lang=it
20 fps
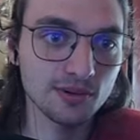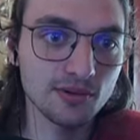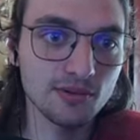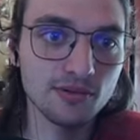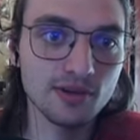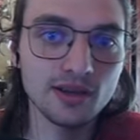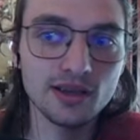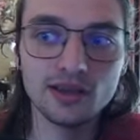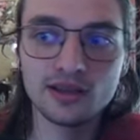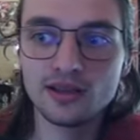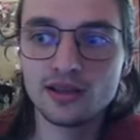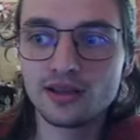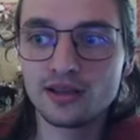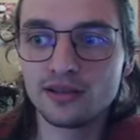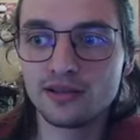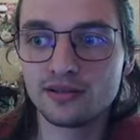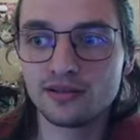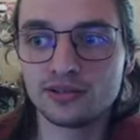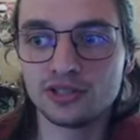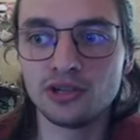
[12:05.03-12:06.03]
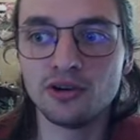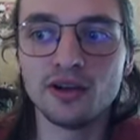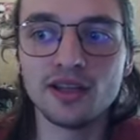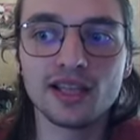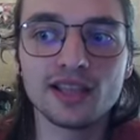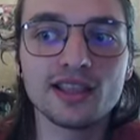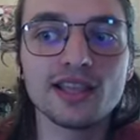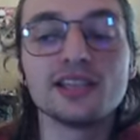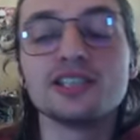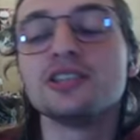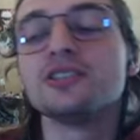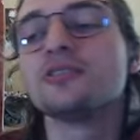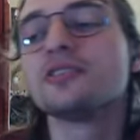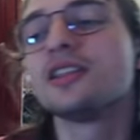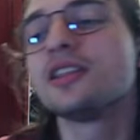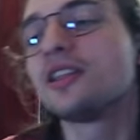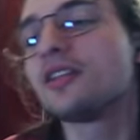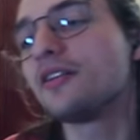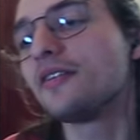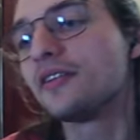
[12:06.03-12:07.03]
qui 53-139
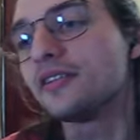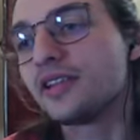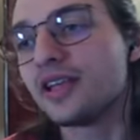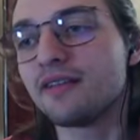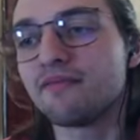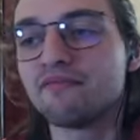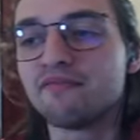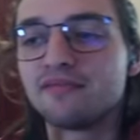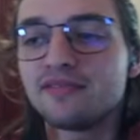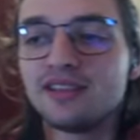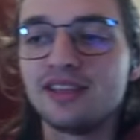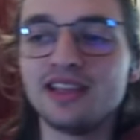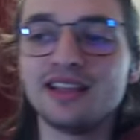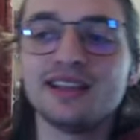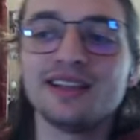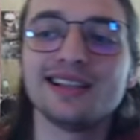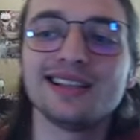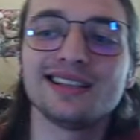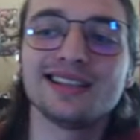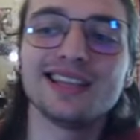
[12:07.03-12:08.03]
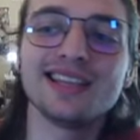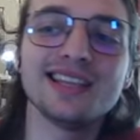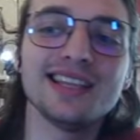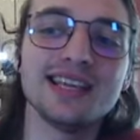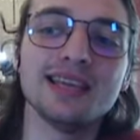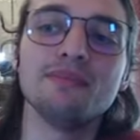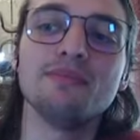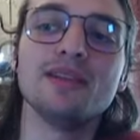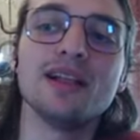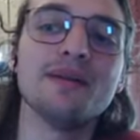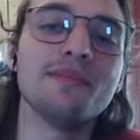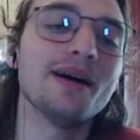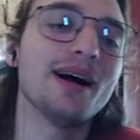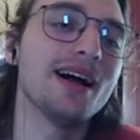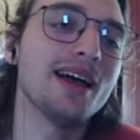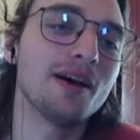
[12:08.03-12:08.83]
non è incredibile, ma è